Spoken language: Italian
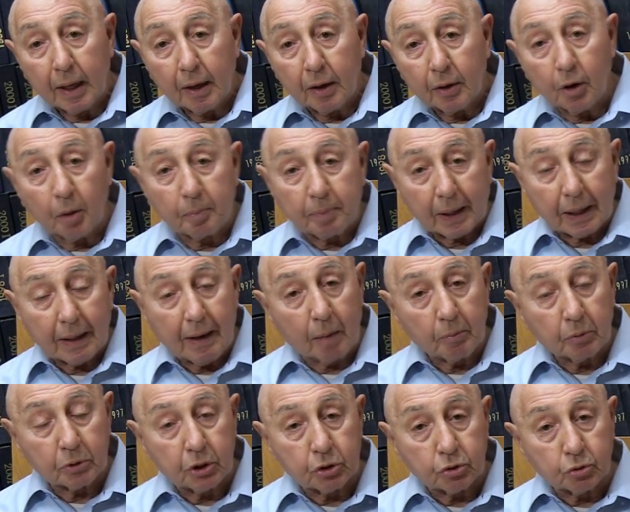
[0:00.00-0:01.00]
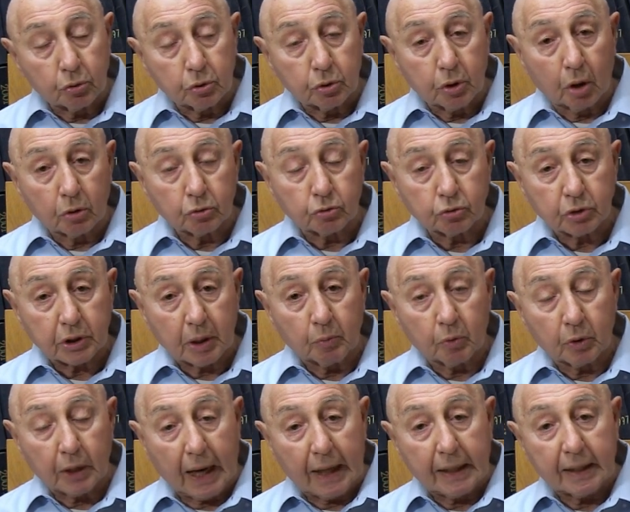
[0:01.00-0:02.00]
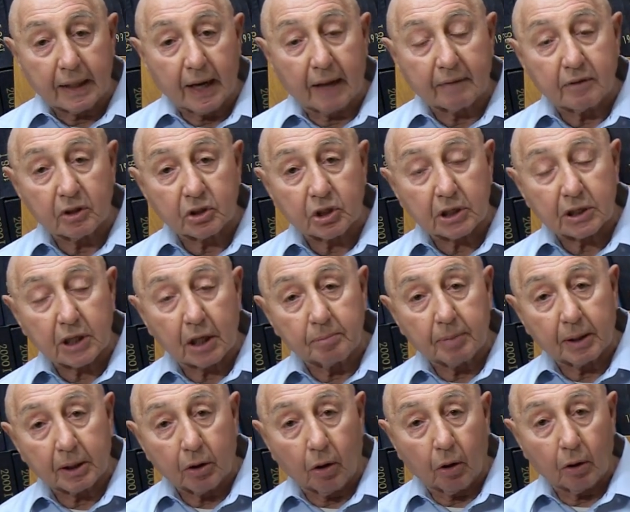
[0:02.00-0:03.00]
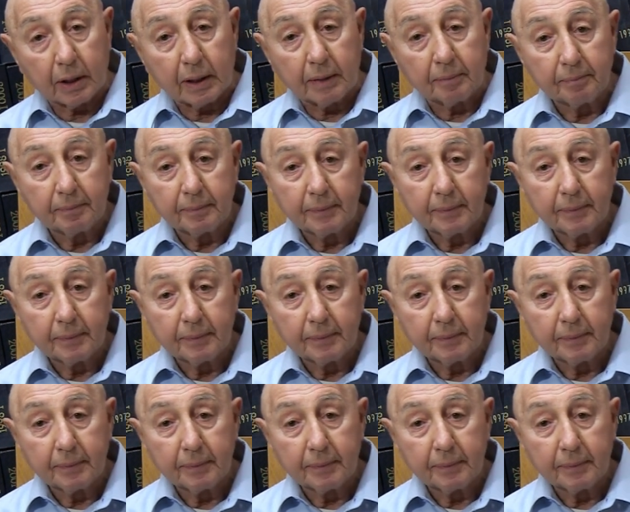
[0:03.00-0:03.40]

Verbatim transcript: Noi parlavamo di judo su Samurai grazie a Cesare Barioli,